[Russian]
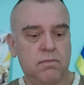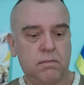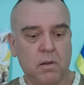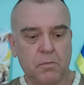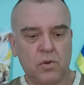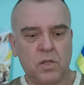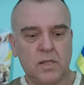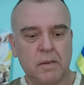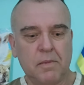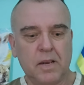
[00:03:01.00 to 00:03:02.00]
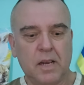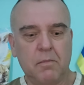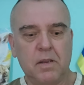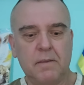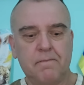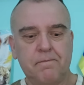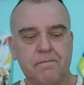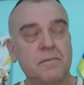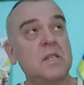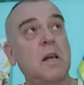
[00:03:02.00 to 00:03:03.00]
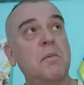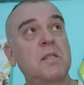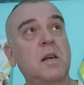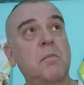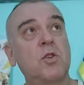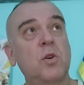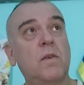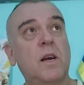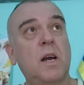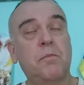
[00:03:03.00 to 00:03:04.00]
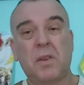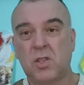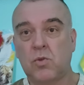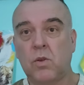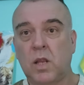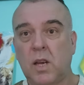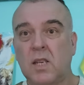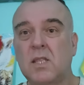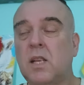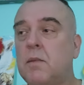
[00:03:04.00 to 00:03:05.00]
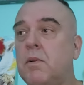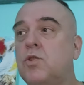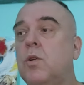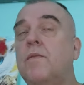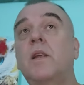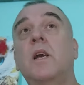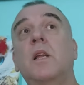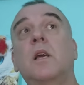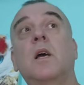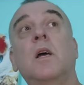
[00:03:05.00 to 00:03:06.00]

Там просто сама как бы слабость Горбачева как персоны оказала большое влияние.